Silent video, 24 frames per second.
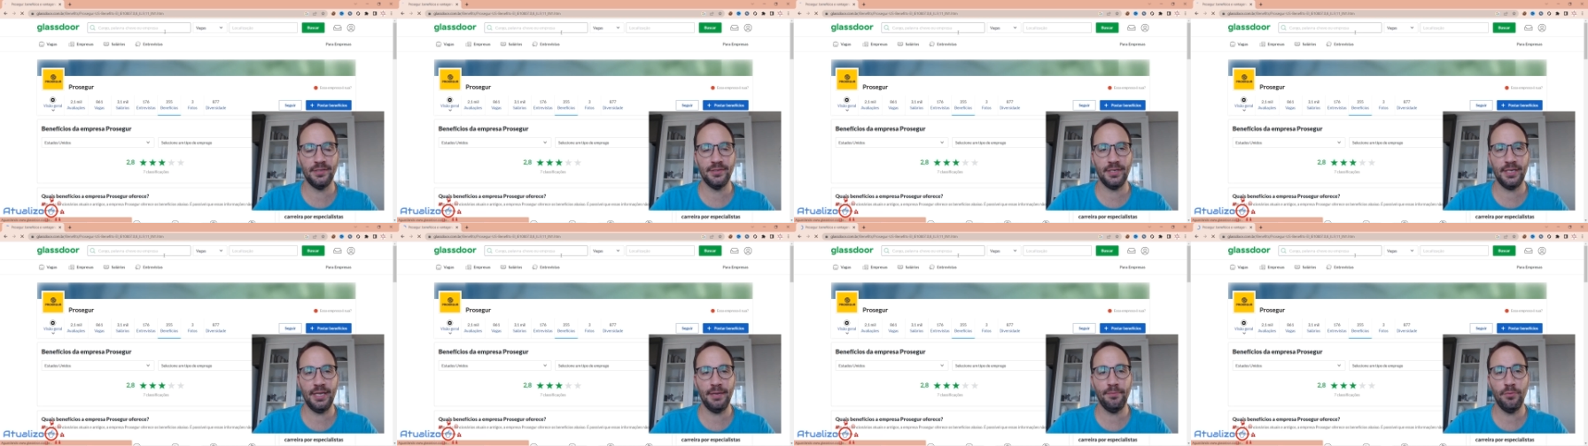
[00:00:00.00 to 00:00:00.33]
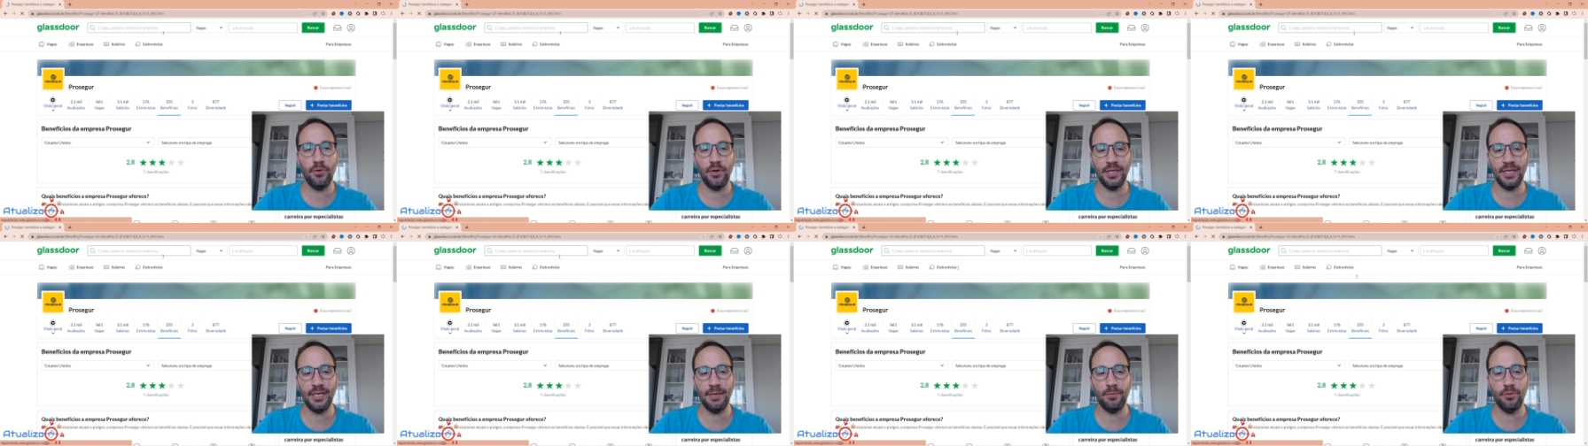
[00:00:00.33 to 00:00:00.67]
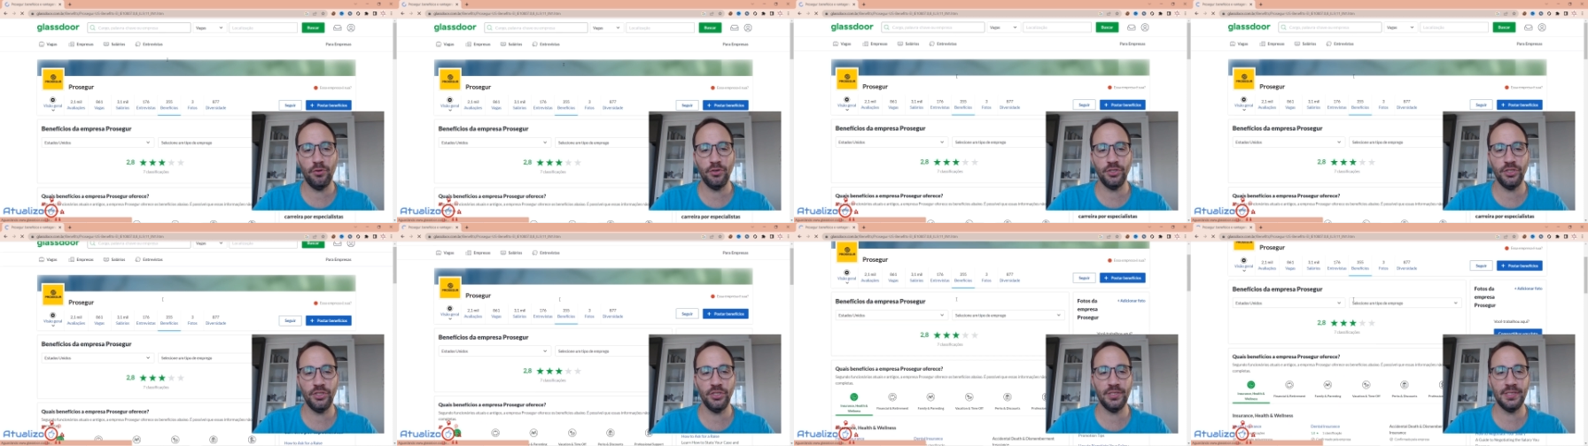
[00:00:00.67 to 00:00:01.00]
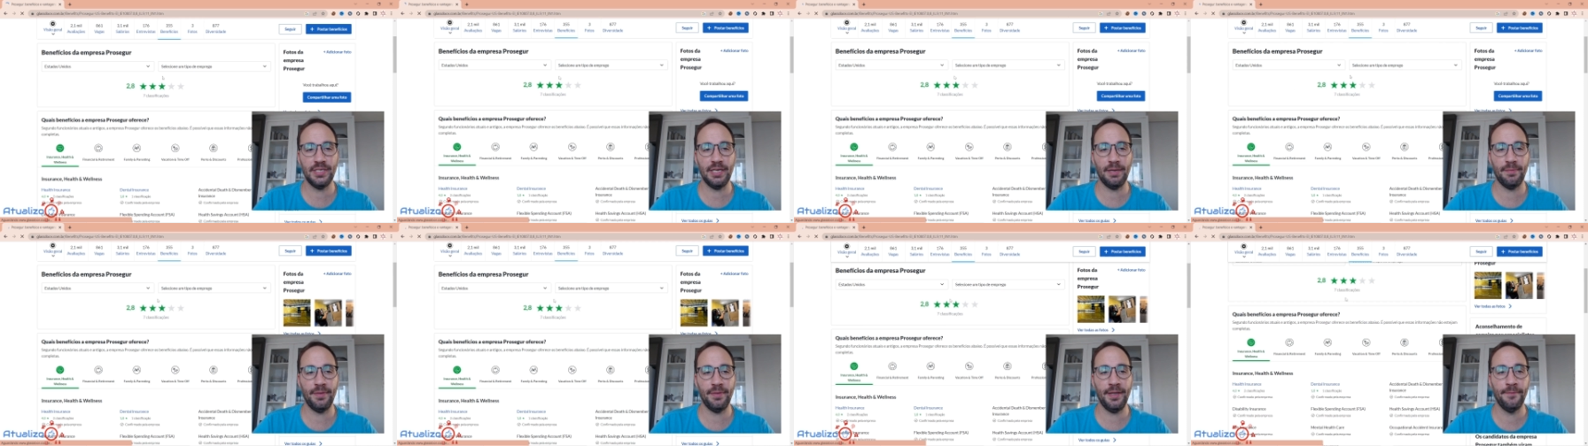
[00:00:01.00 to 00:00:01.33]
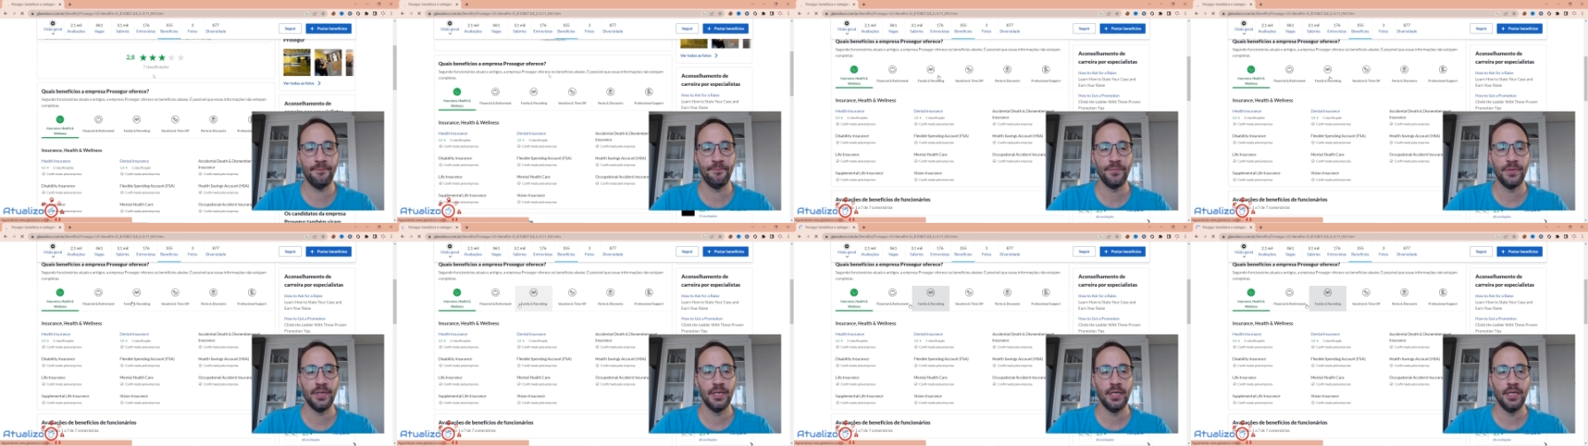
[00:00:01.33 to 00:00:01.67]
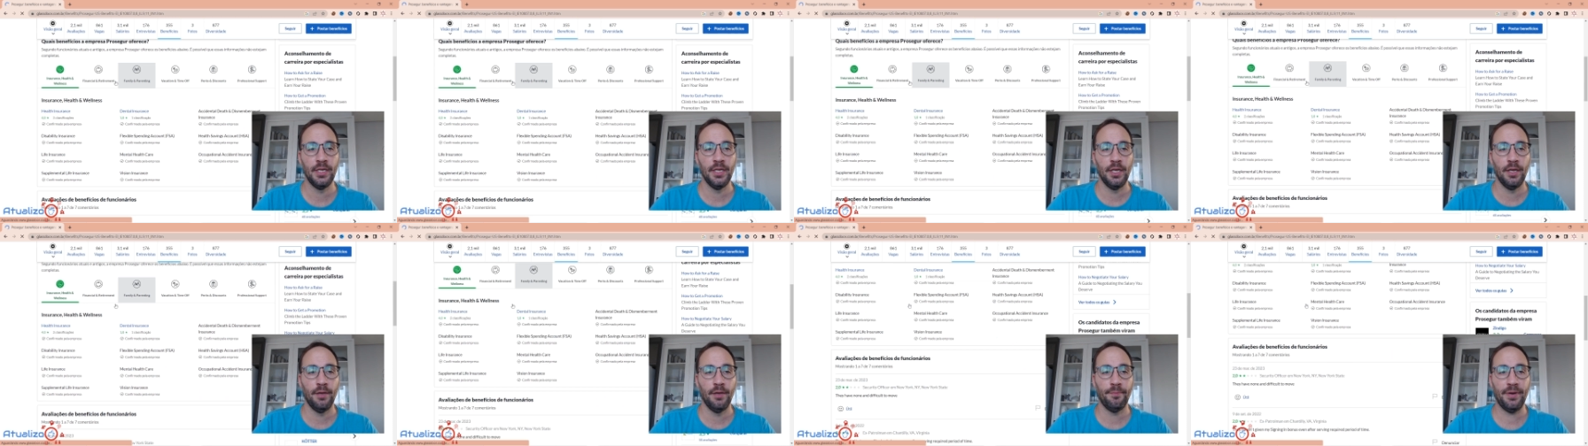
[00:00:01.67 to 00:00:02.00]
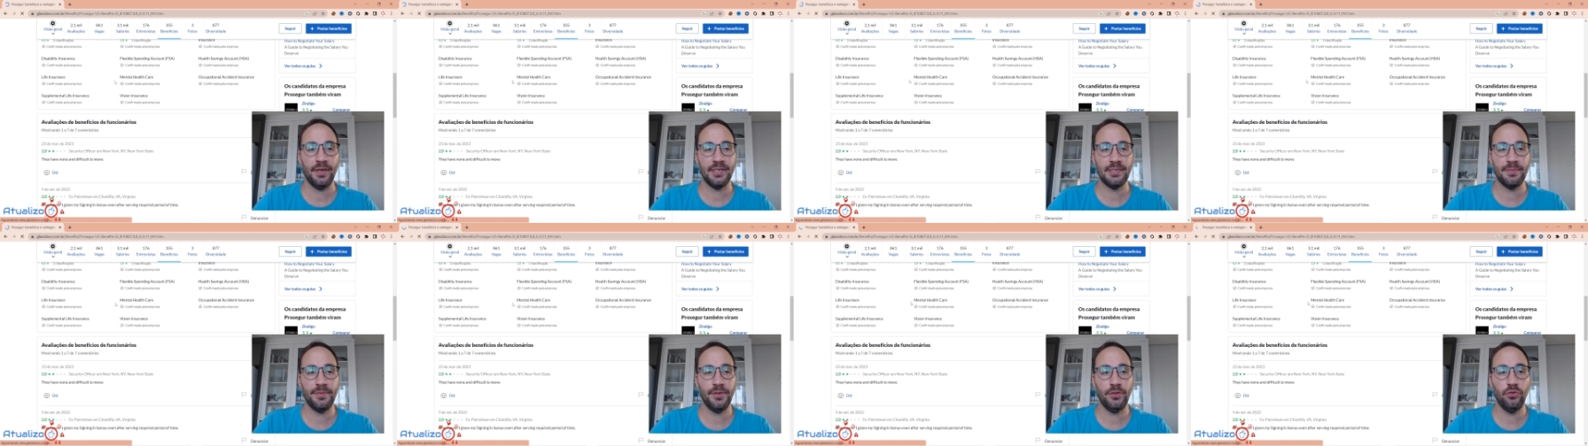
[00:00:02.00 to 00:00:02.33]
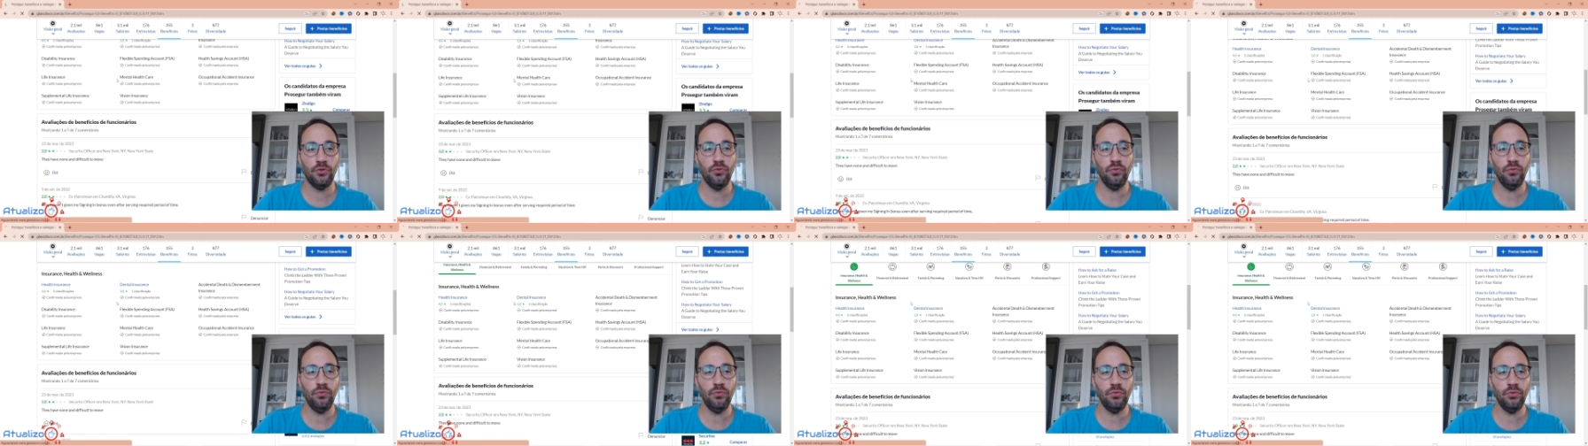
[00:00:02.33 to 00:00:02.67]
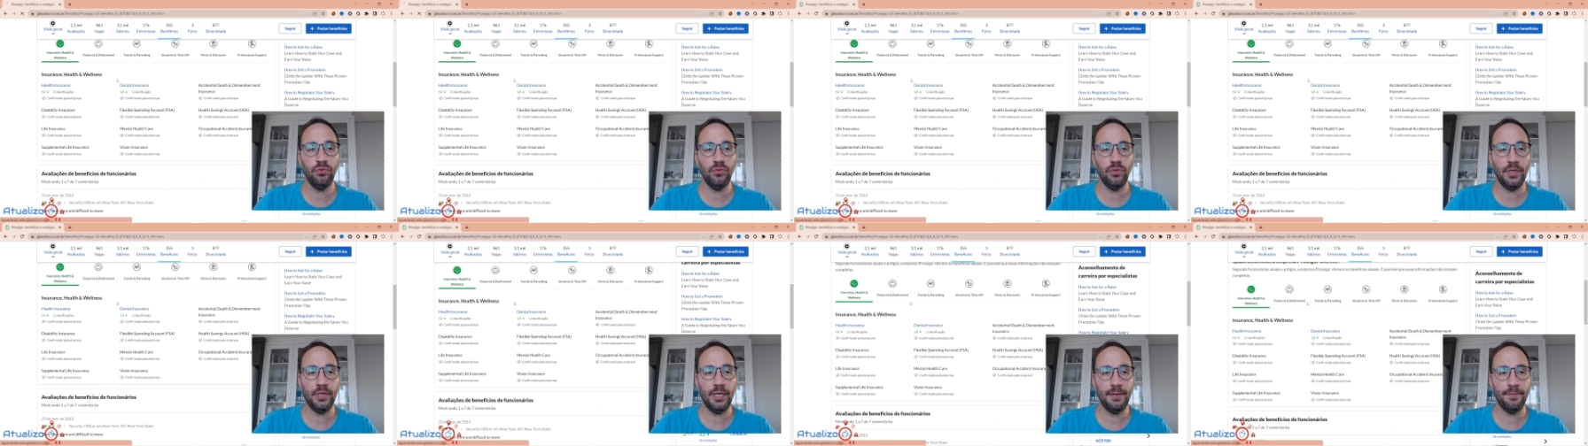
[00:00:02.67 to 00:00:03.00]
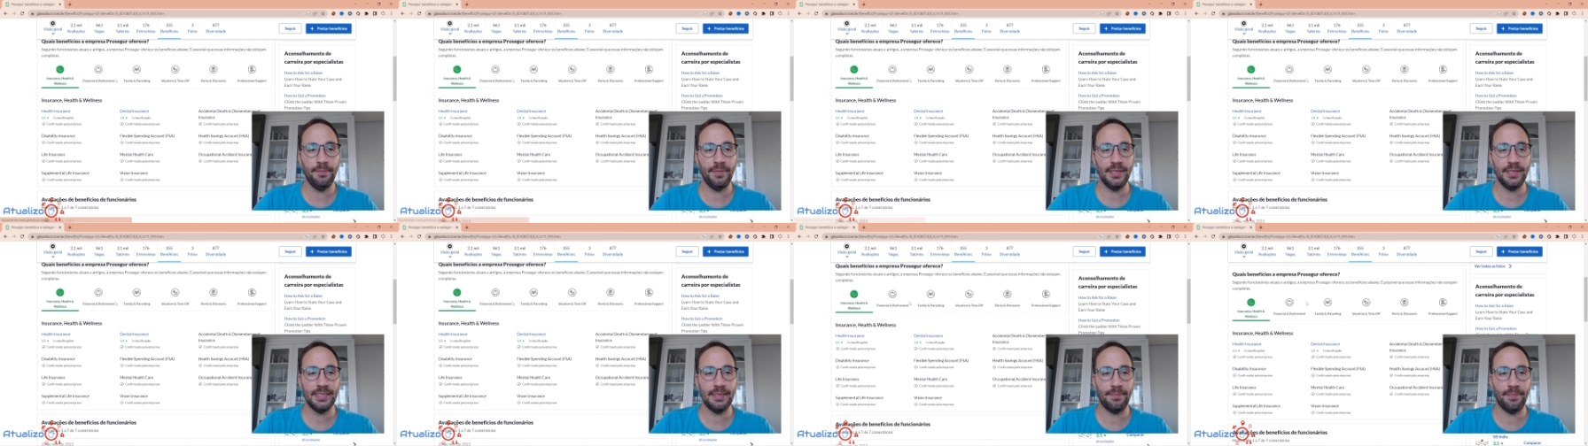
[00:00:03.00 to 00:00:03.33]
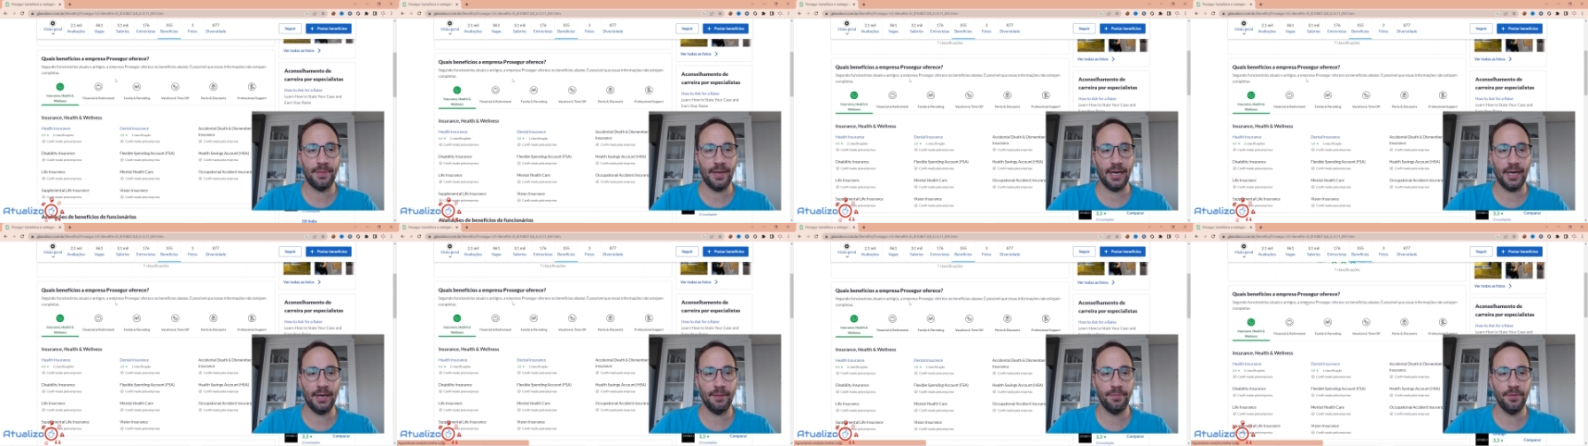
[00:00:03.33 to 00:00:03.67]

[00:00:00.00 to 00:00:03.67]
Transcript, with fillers: Isso aqui é bom, até bom a gente saber para saber tudo que a empresa paga.